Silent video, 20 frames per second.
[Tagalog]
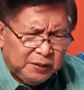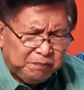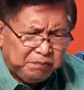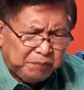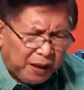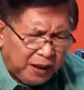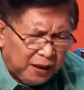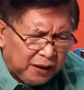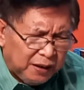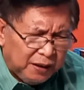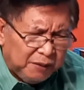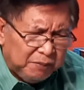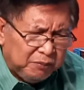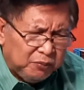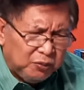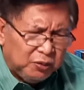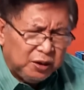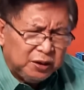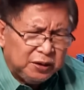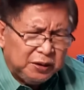
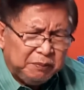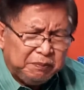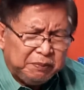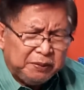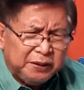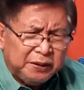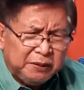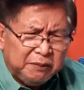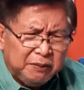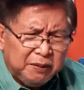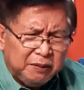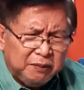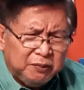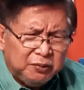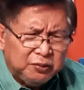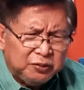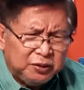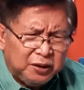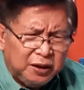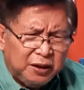Paalam mo at ipadama
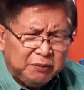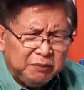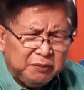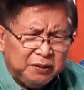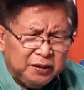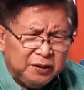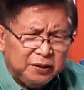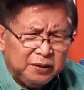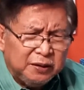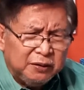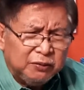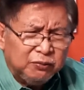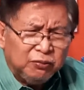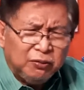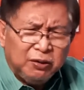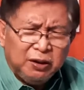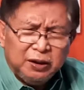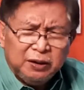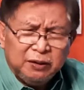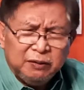mo sa amin that
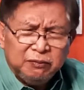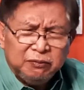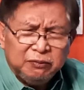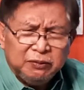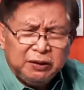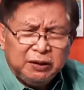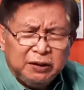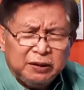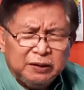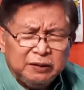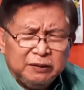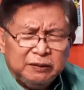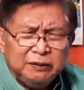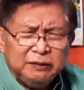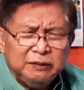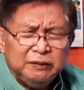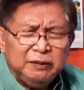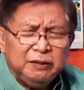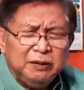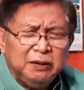while we're
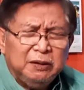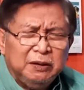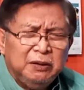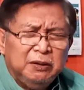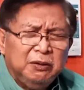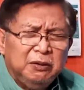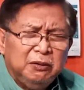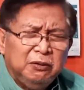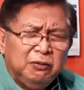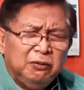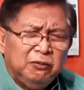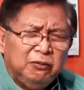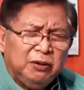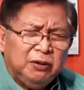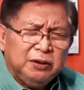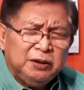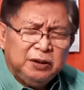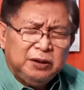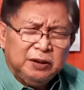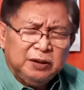
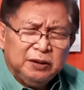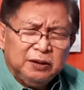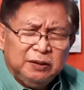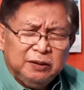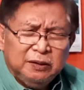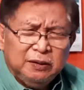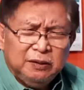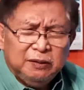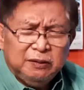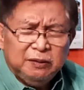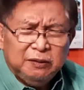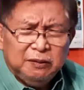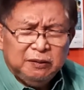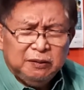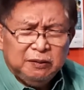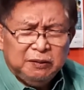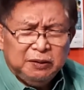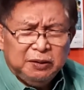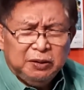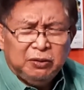watching
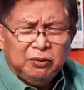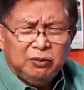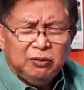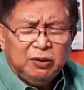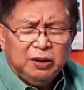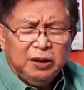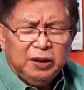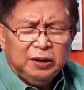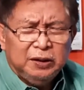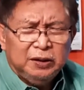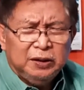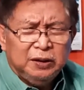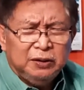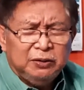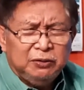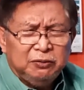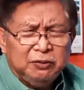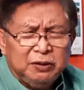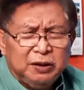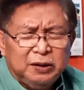the online
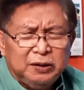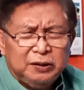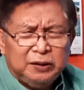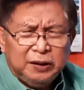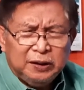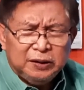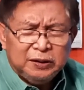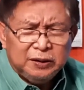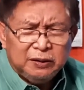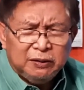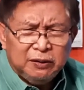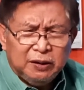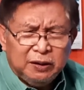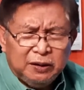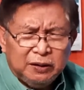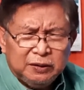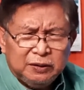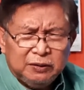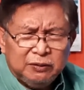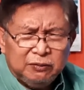that you can touch our
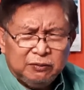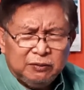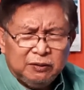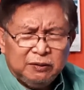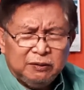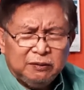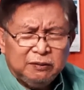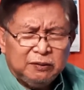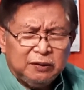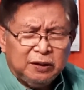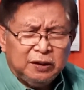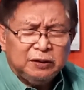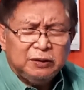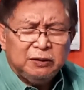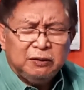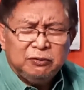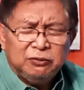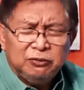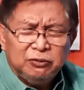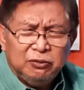hearts, touch
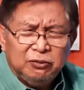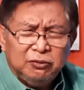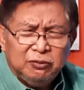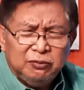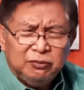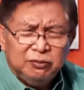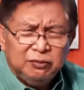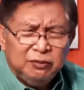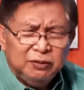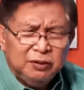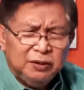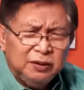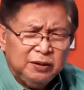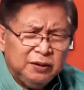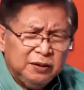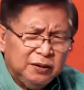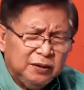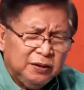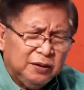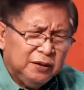our soul.
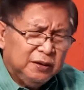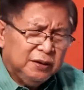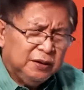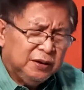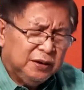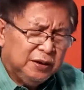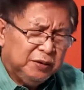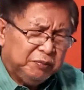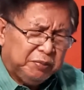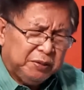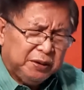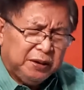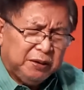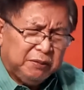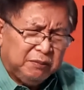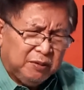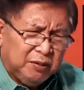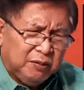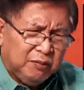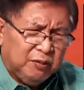
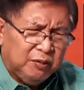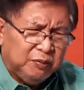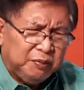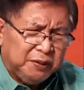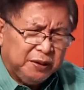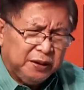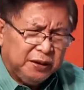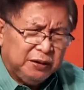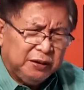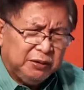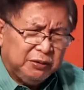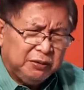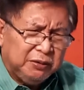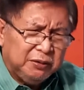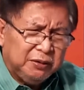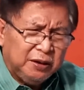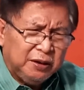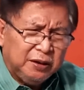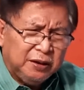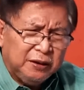Ipadama mo,
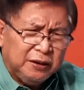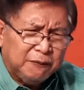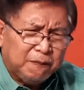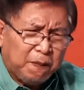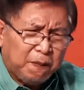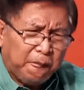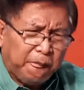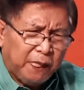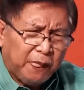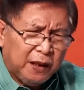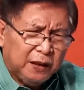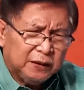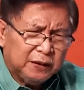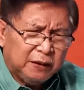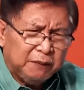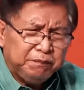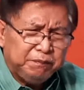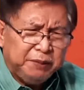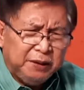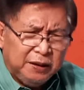Panginoon, na
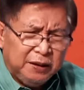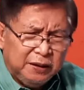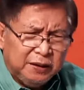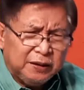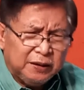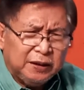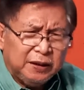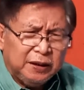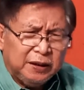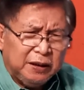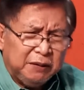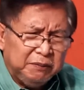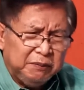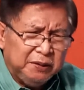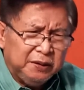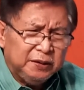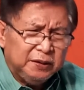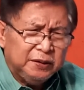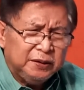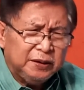kapiling ka
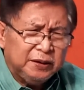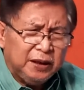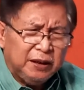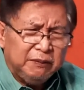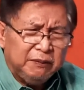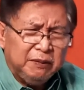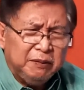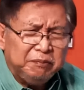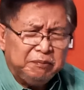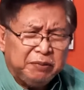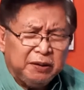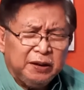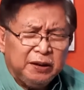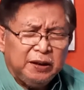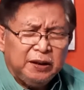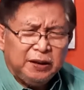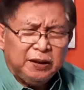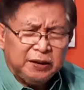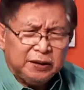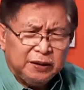namin sa aming
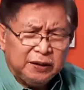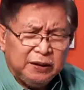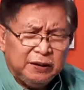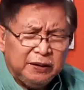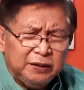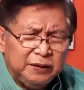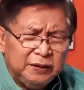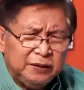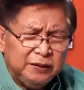pag-aaral.